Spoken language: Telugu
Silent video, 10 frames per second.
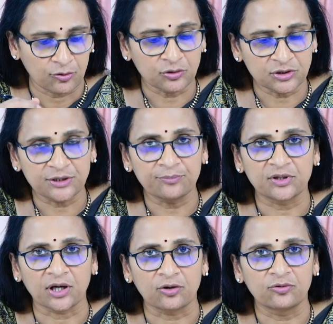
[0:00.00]
కొంచెం
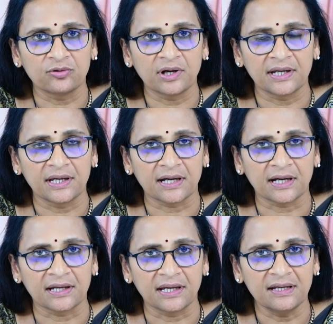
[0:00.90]
తక్కువ అయినా
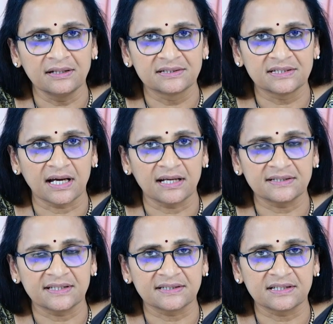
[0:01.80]
కానీ
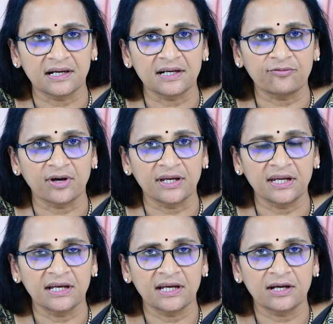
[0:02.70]
ఛాన్సెస్ అంటే వన్
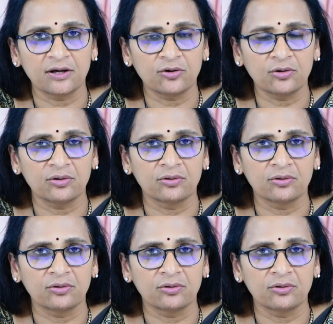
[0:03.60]
ఇయర్లో